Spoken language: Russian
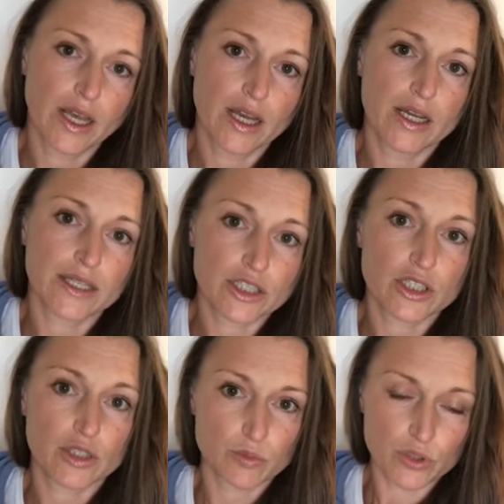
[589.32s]
Наши
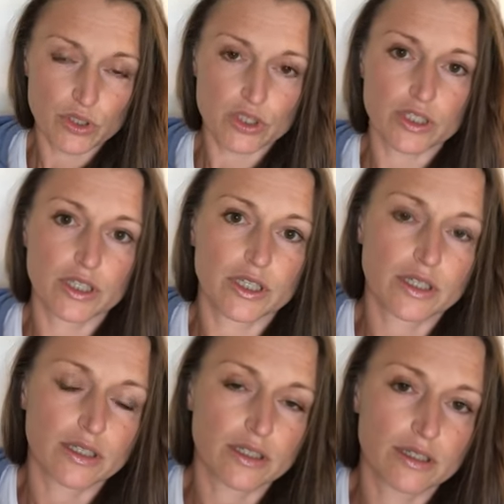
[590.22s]
надпочечники
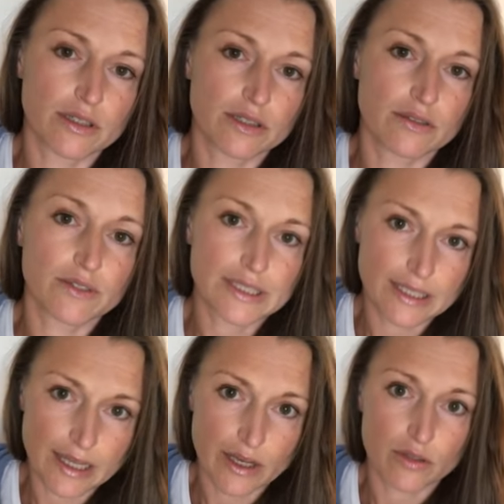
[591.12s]
э,
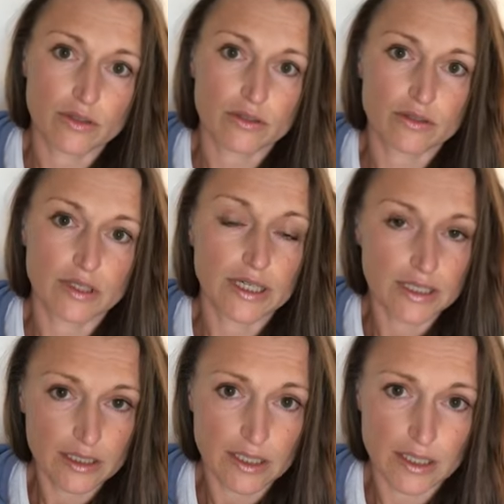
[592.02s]
выделяют э,
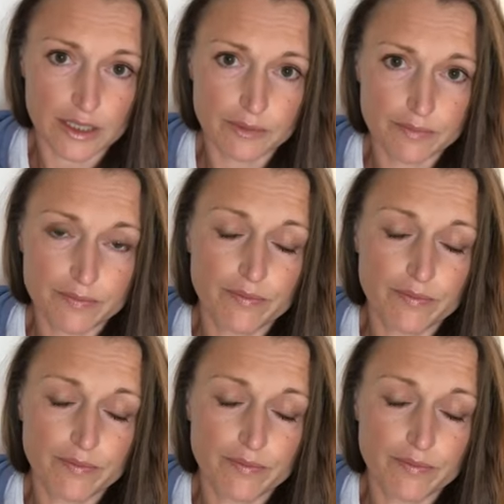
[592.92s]
адреналин,